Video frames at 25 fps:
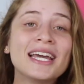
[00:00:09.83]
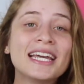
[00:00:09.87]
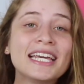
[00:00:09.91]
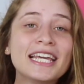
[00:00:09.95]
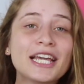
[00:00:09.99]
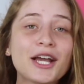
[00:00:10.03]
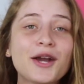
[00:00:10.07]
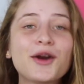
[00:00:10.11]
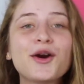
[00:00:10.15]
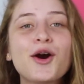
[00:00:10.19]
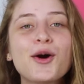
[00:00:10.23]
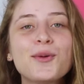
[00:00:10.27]

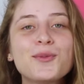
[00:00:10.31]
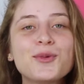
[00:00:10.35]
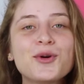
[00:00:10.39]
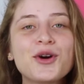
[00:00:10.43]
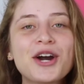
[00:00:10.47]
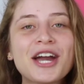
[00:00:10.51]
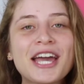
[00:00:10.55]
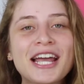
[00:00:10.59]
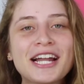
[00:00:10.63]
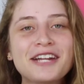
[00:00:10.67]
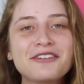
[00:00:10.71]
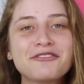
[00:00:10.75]
e
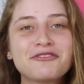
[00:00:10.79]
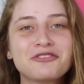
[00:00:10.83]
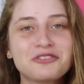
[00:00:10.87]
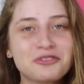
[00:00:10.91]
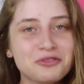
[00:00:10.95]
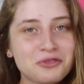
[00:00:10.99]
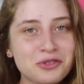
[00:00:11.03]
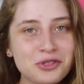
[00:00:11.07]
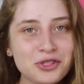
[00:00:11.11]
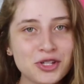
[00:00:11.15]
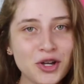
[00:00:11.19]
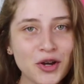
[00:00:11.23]
como ele
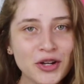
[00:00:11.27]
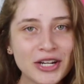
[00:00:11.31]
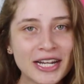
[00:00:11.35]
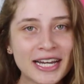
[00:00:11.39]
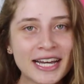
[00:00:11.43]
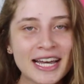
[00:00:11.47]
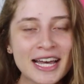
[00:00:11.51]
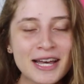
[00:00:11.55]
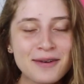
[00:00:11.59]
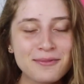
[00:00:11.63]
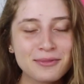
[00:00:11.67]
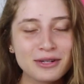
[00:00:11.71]

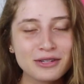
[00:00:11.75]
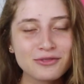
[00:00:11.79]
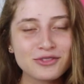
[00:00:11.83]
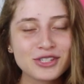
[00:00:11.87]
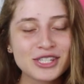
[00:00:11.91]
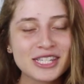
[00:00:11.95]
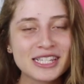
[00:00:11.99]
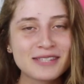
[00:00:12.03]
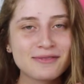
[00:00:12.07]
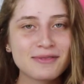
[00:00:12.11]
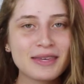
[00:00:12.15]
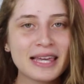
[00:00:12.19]
funciona para
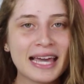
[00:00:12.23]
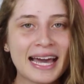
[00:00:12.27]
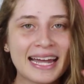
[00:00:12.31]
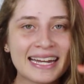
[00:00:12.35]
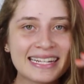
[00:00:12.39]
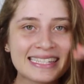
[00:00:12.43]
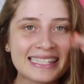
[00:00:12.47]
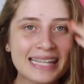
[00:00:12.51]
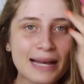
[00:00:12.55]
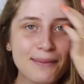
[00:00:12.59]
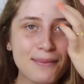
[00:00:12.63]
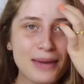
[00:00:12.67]
vocês
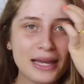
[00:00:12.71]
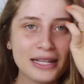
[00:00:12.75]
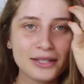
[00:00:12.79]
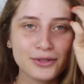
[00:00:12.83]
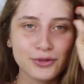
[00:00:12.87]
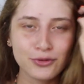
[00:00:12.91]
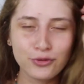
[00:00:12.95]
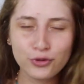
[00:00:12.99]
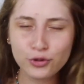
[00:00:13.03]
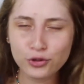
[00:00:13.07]
ficarem sabendo,